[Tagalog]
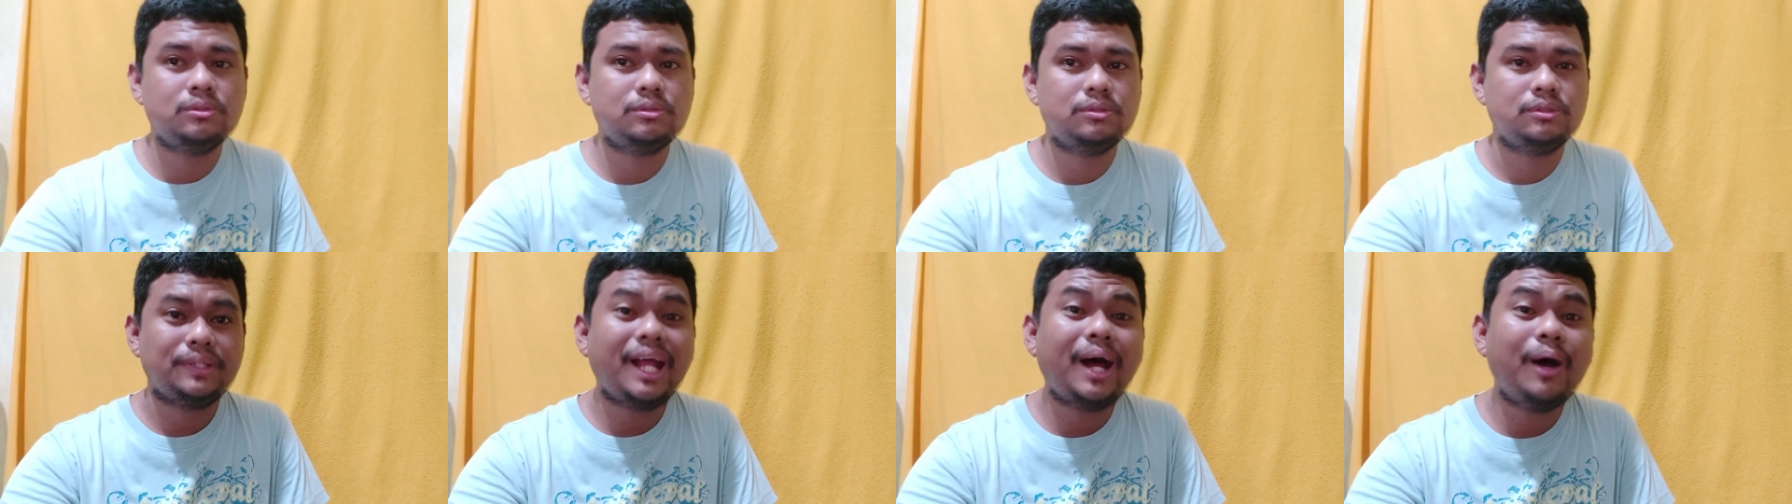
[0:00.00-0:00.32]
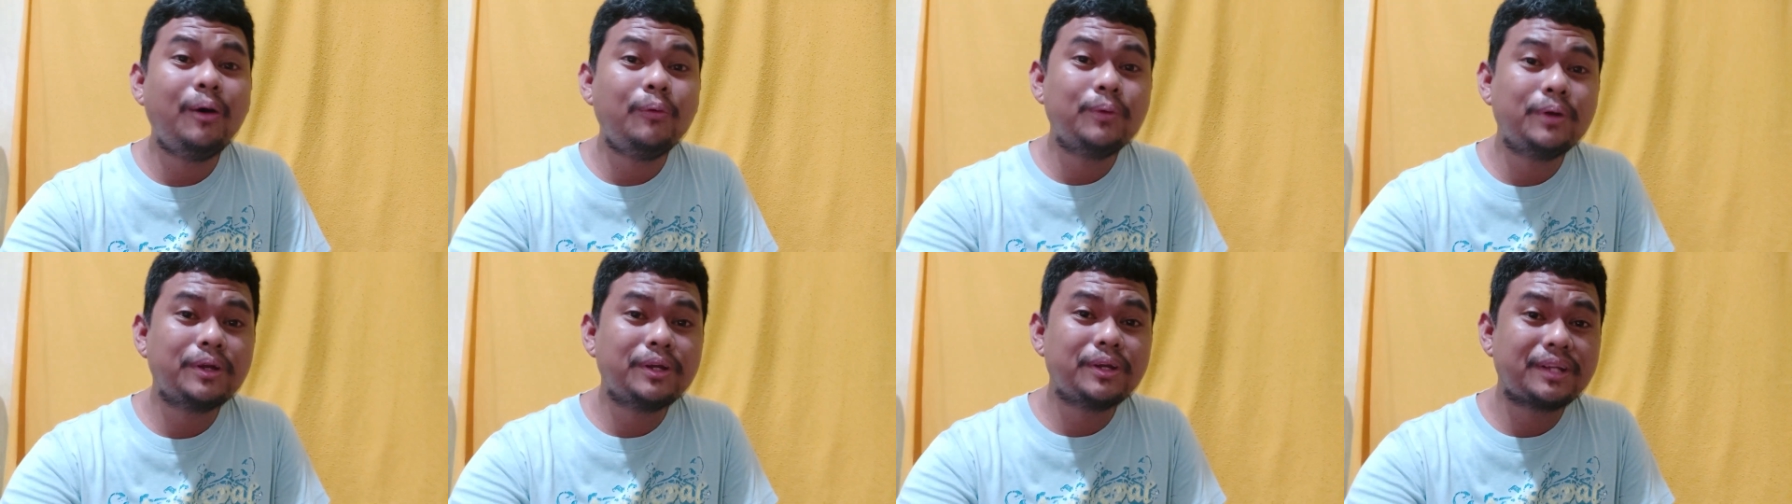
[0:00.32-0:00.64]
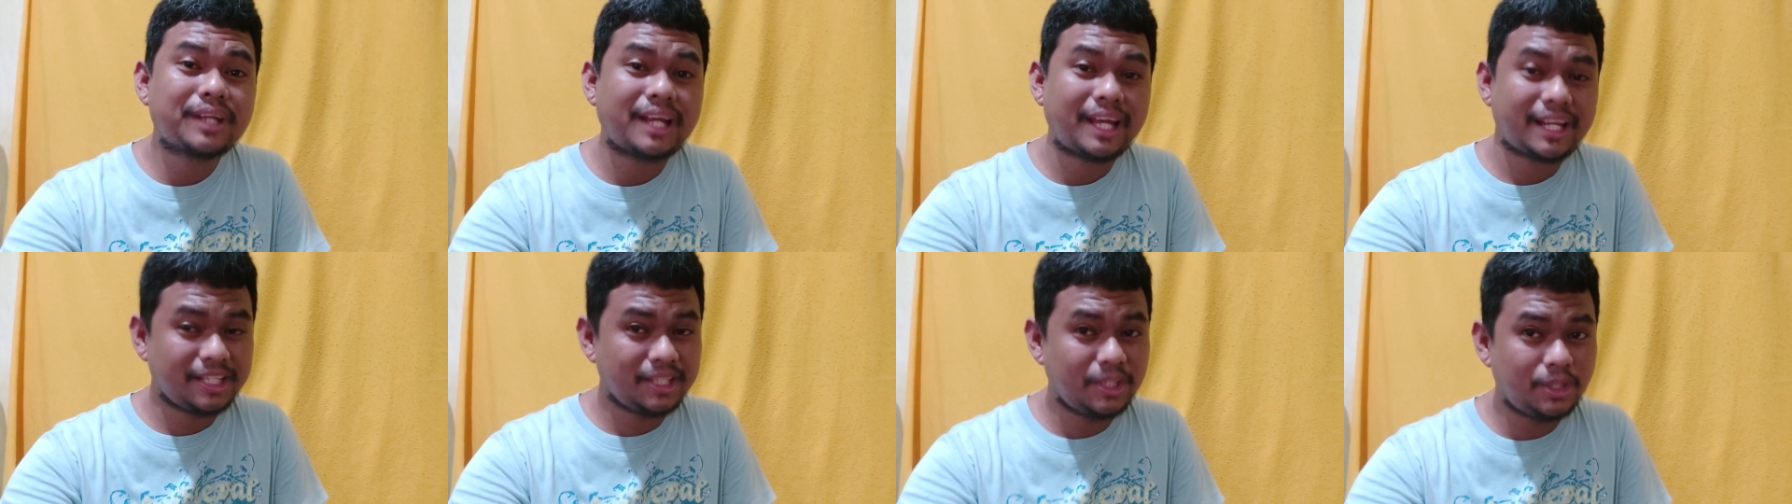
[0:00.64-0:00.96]
with our
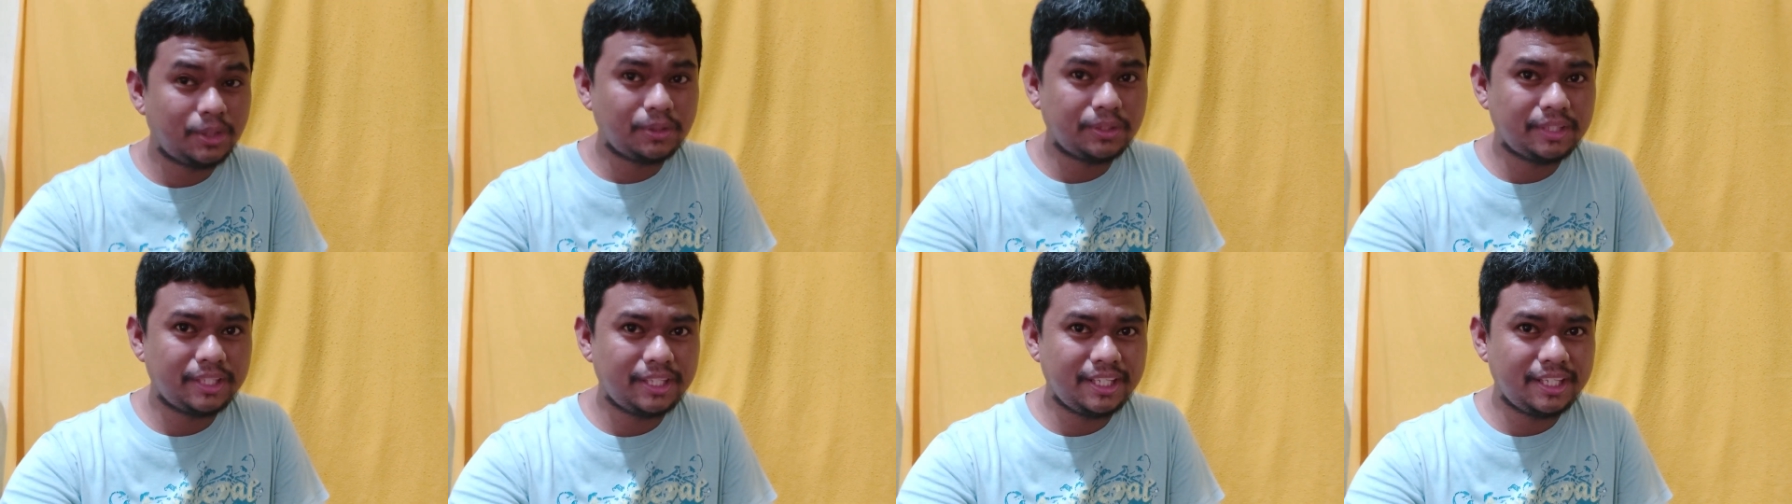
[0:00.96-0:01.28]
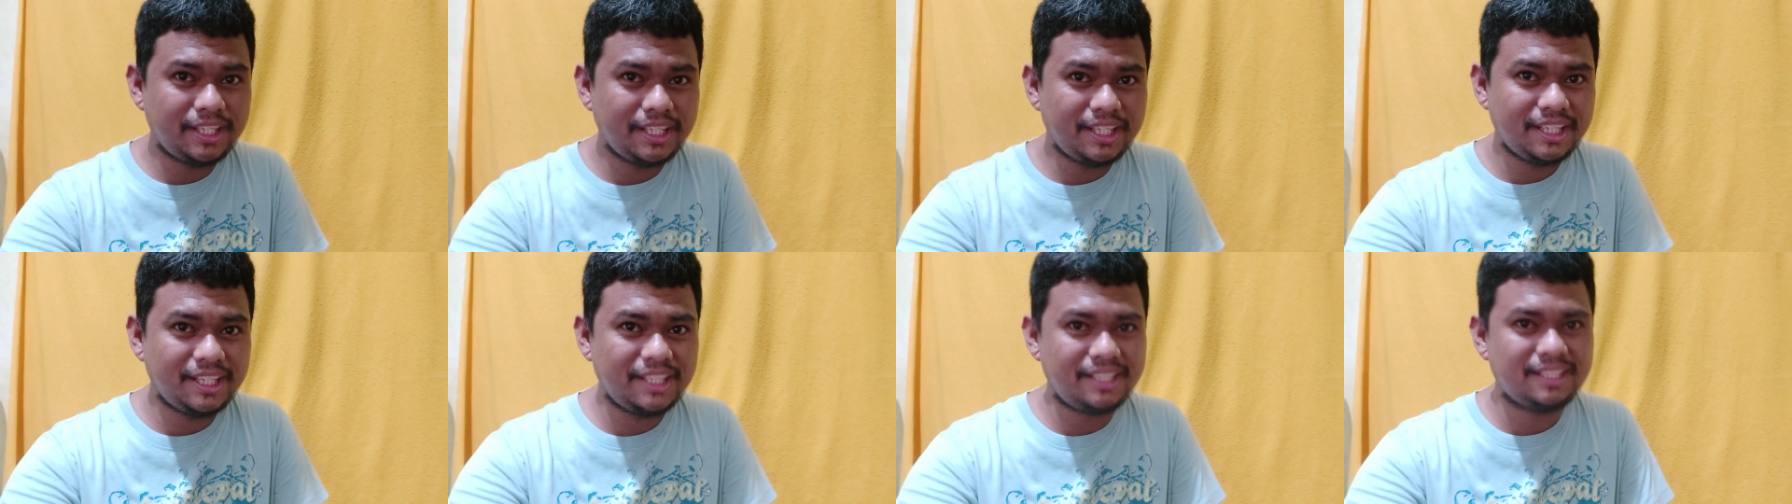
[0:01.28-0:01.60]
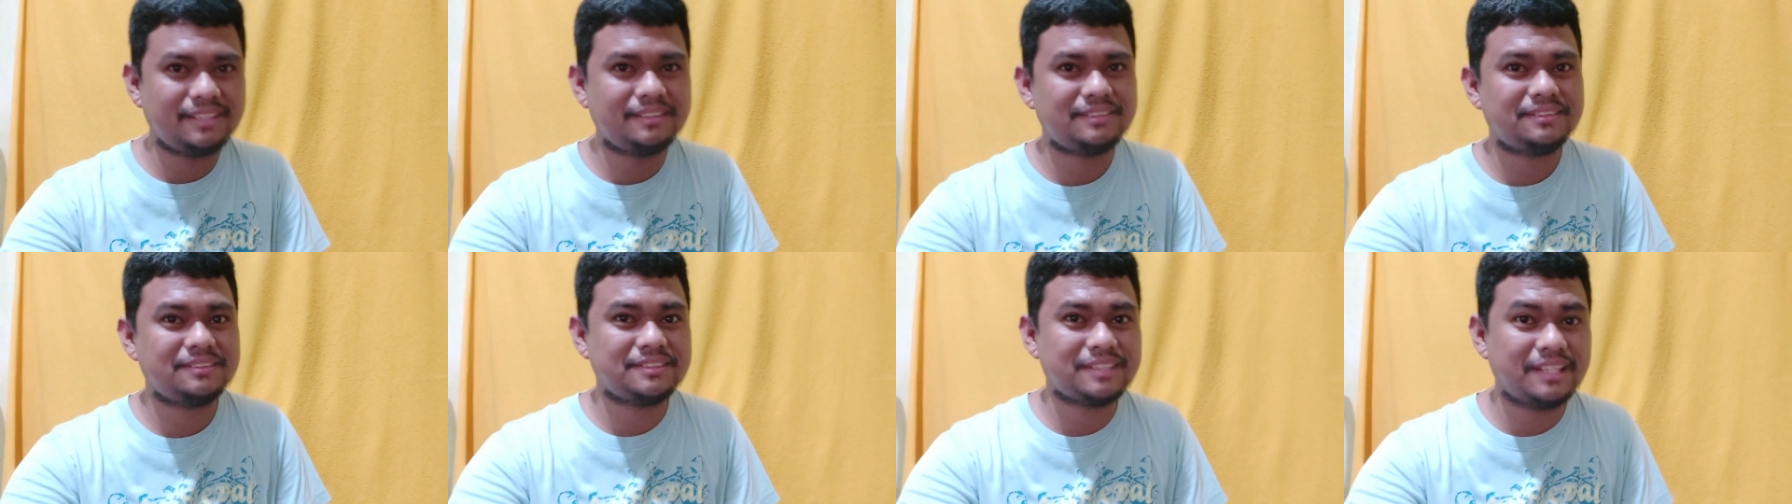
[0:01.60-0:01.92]
karaoke
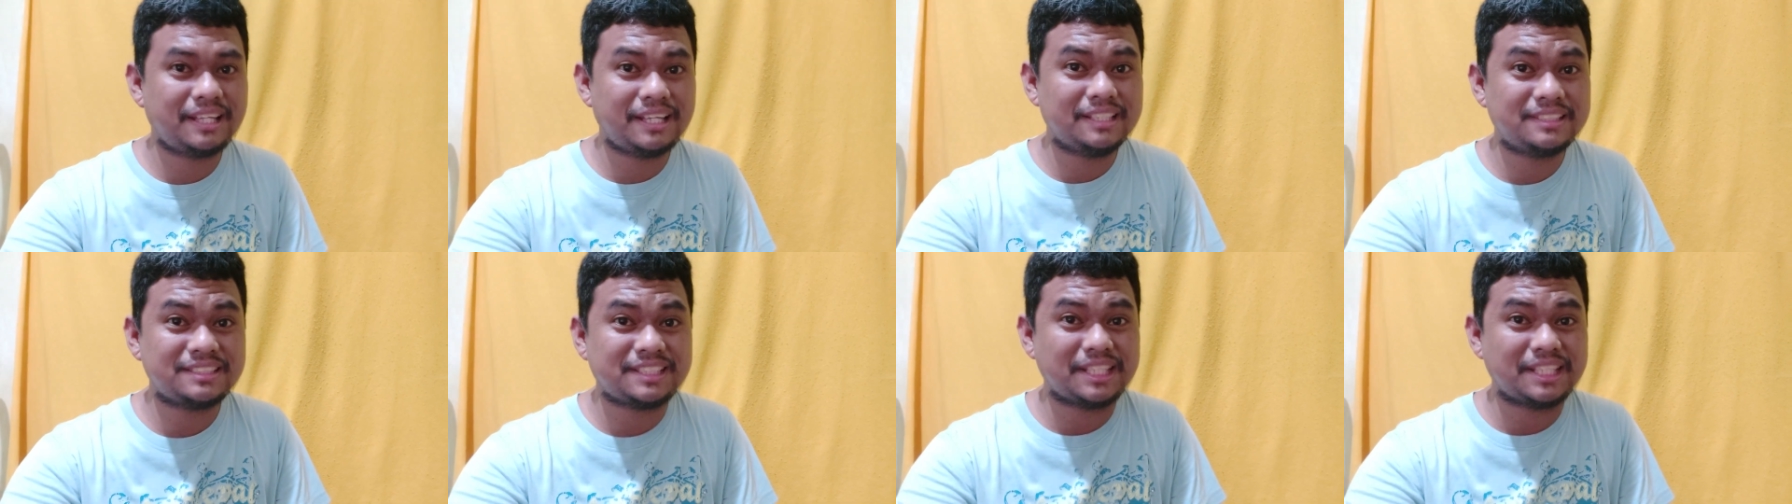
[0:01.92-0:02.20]
uh,